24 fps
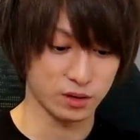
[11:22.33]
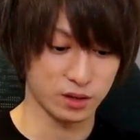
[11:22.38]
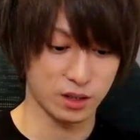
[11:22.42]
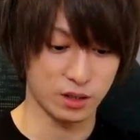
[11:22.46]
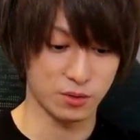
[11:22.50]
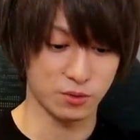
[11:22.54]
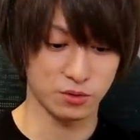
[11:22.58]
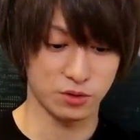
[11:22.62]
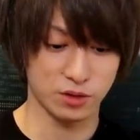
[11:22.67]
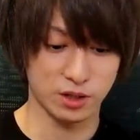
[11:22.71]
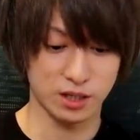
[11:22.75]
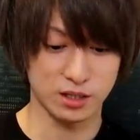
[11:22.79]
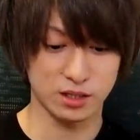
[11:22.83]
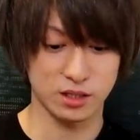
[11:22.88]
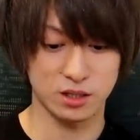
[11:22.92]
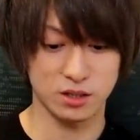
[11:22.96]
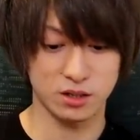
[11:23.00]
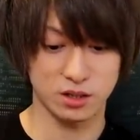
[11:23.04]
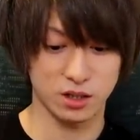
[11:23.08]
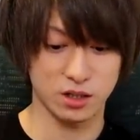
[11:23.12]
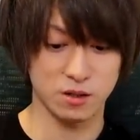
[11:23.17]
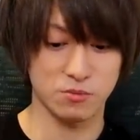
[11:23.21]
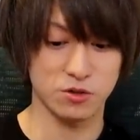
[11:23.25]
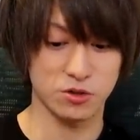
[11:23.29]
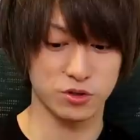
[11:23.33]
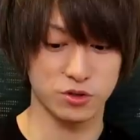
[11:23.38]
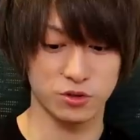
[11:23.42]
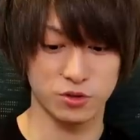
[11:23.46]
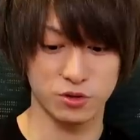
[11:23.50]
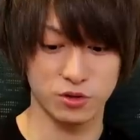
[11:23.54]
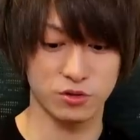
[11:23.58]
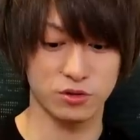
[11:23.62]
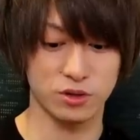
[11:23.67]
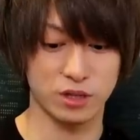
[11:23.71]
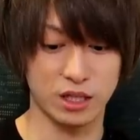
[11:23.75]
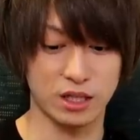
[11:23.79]
でほんと味付けも
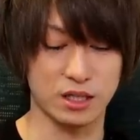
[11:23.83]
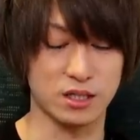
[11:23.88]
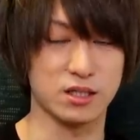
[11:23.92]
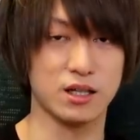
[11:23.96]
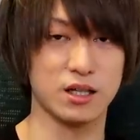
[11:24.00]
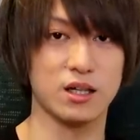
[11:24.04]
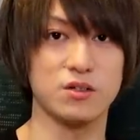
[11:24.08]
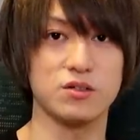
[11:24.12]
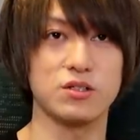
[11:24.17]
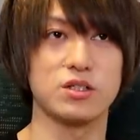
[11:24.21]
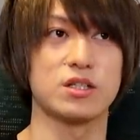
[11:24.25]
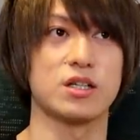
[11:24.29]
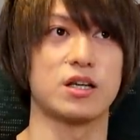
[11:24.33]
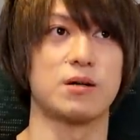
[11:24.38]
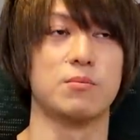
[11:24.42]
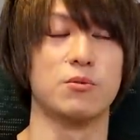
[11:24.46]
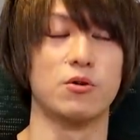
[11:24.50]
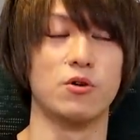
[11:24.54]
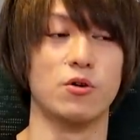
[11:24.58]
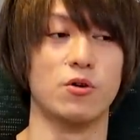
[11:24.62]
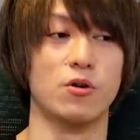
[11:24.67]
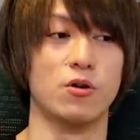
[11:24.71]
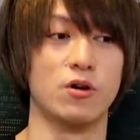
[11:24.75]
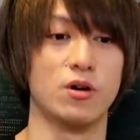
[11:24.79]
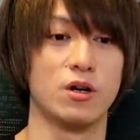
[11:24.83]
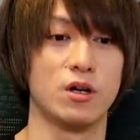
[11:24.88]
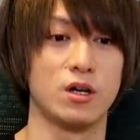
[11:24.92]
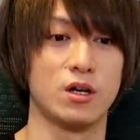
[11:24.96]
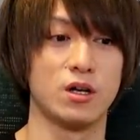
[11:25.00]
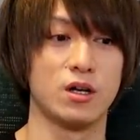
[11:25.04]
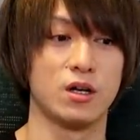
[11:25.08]
ちょうどよくてサルサも、